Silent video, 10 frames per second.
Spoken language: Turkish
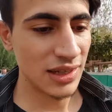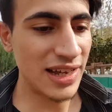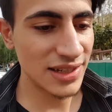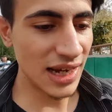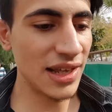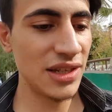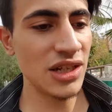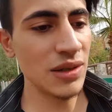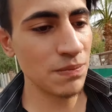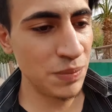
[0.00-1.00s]
Yani
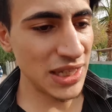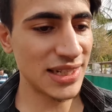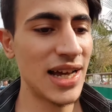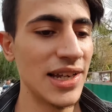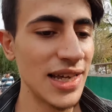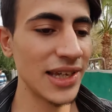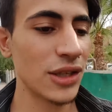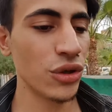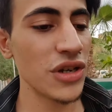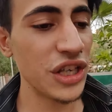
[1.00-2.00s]
sadece bir saniyen
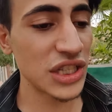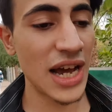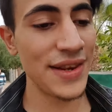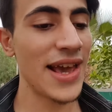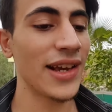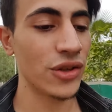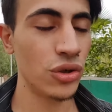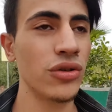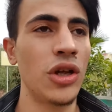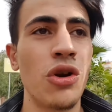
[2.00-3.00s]
gidiyor, iki saniyen gidiyor.
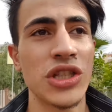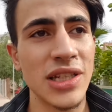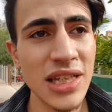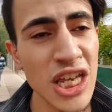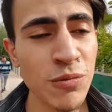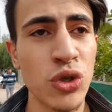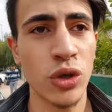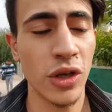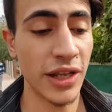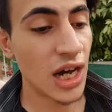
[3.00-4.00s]
Onlar o sırada geçmiş oluyorlar.